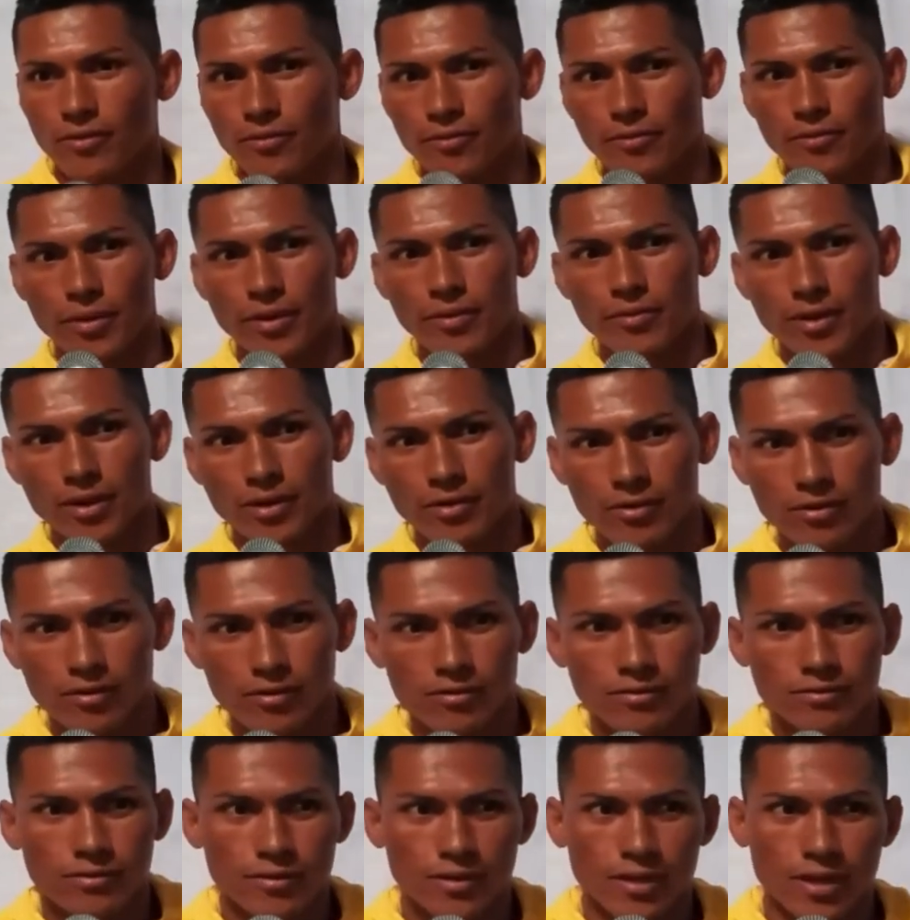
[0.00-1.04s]
primero
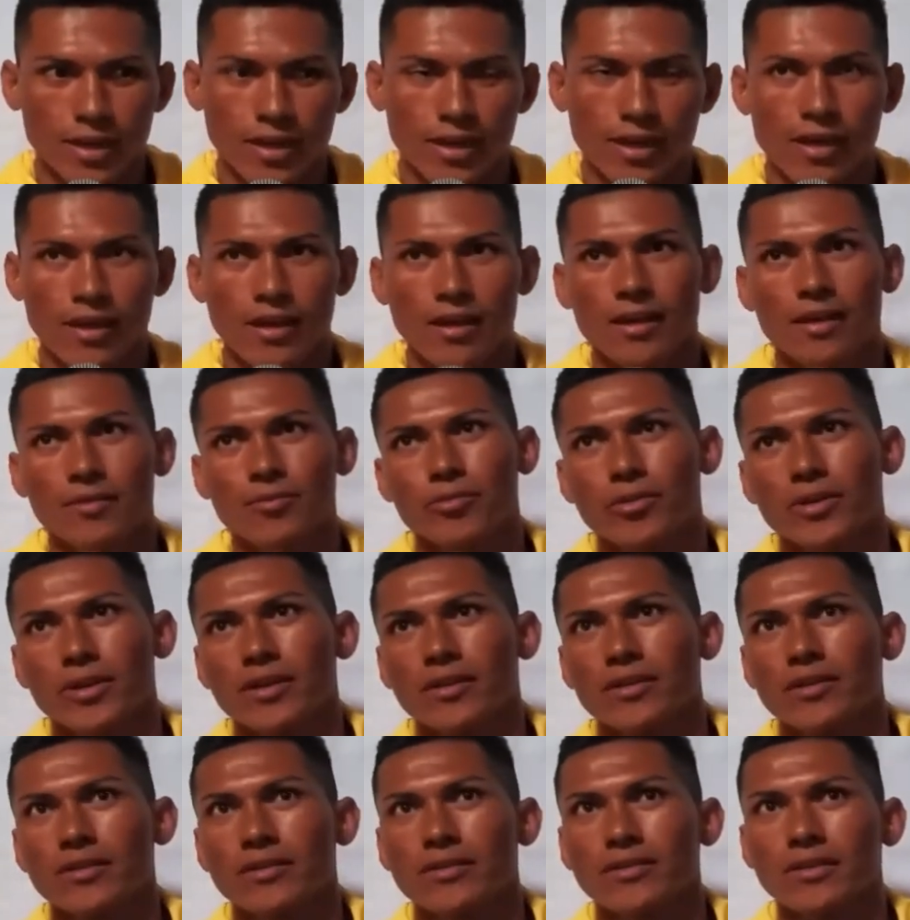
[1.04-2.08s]
que nada,
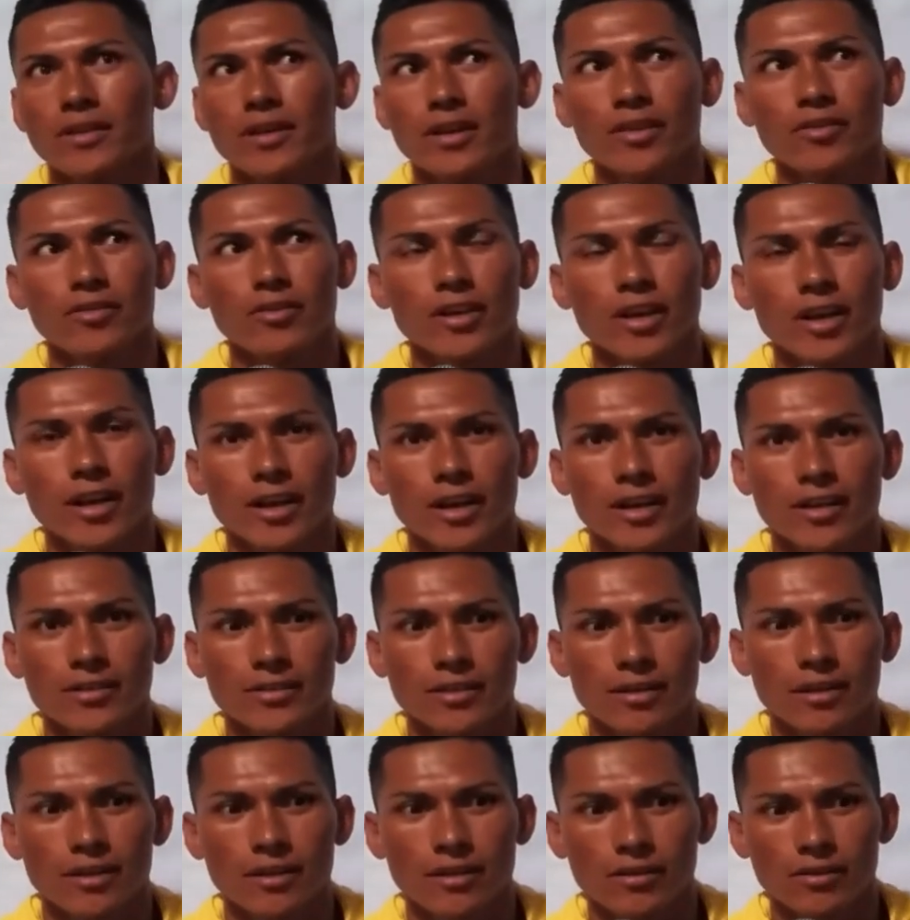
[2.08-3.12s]
pues le doy las
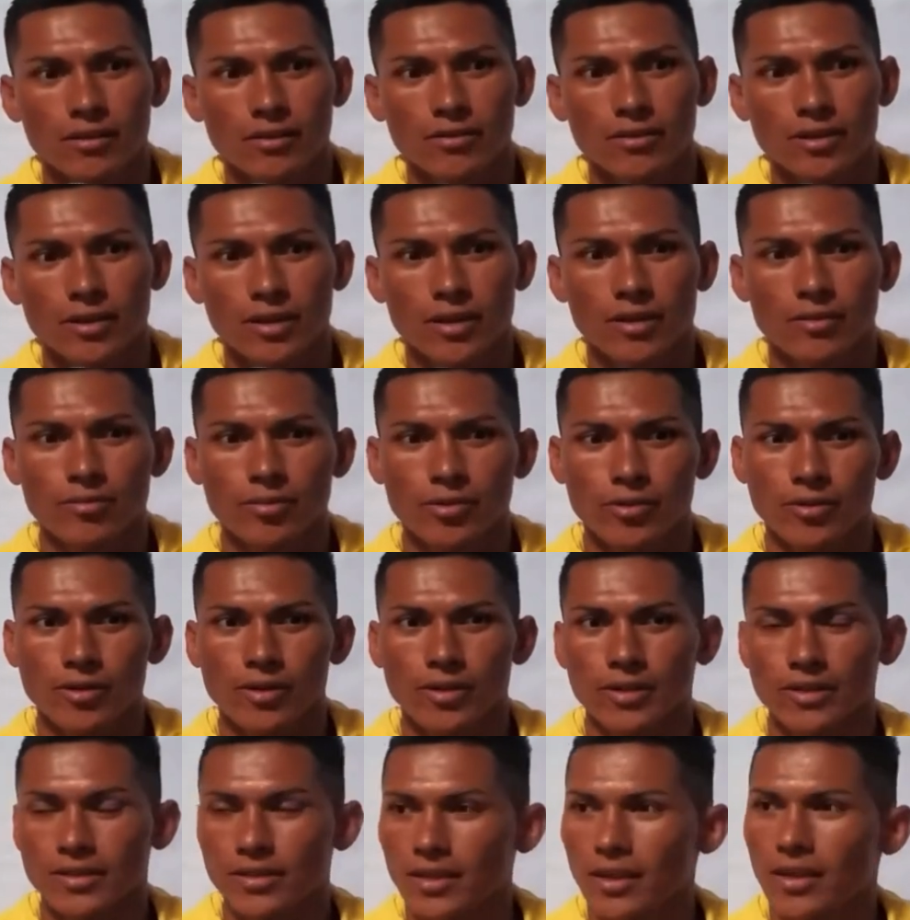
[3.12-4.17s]
gracias a Dios, ¿verdad? Por
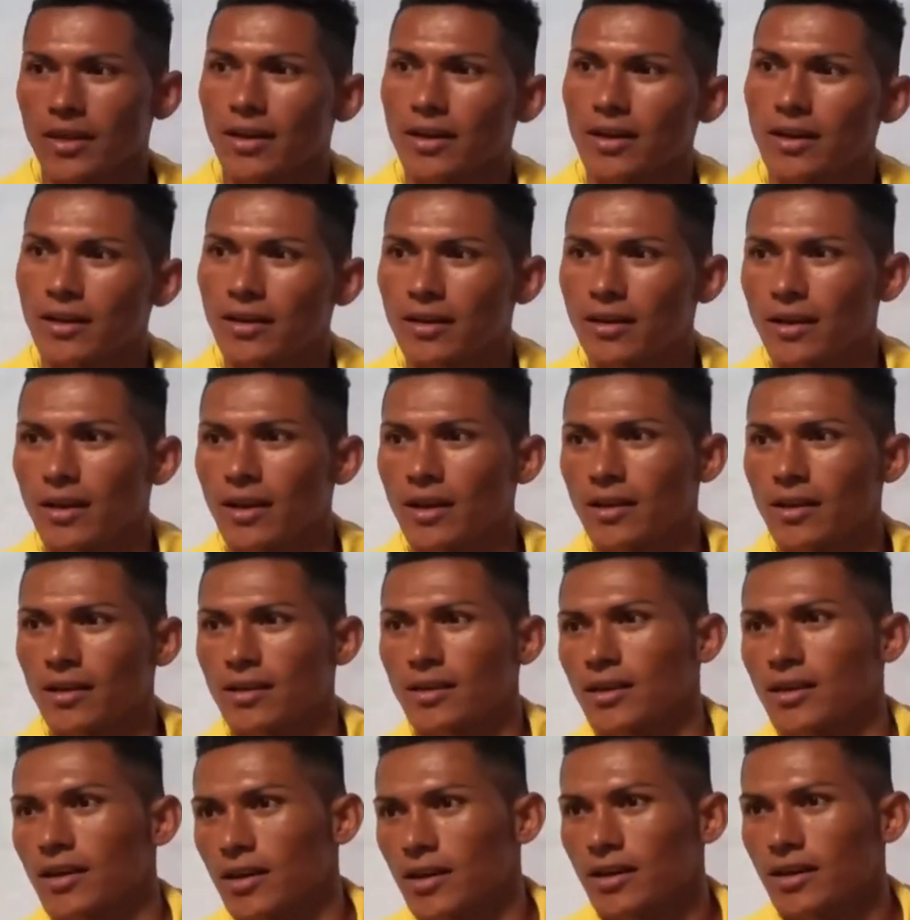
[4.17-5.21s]
estar
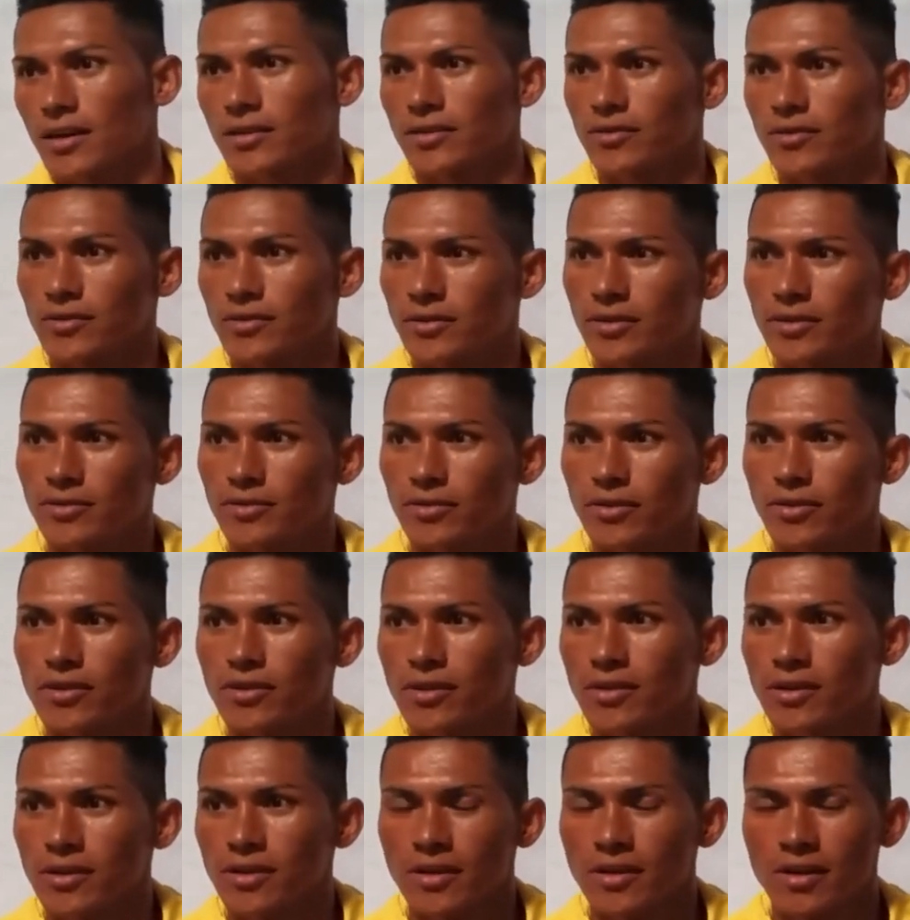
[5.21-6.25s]
aquí hasta donde
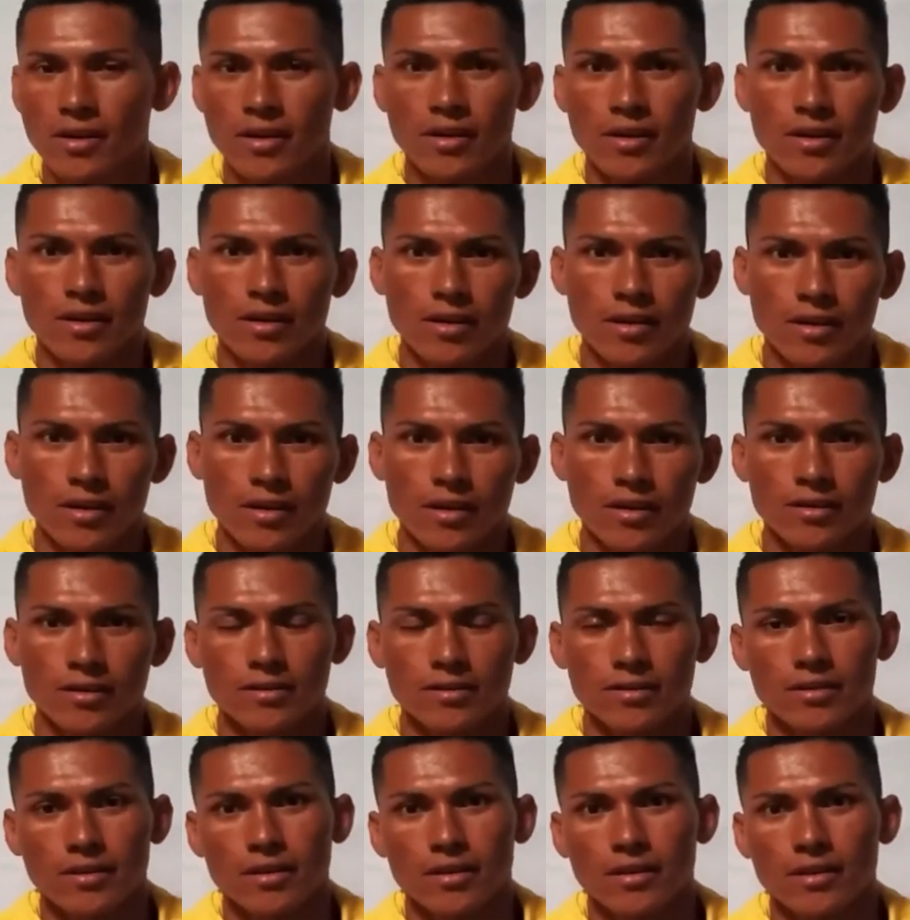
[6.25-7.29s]
estoy. Y
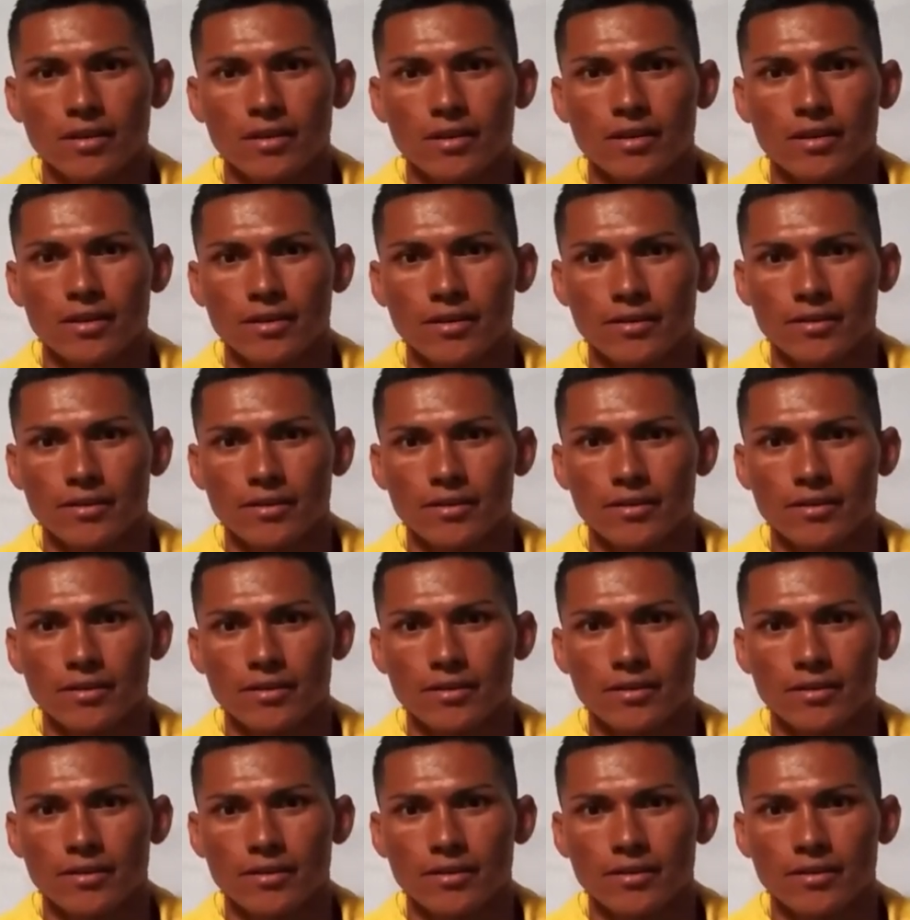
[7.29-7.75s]
este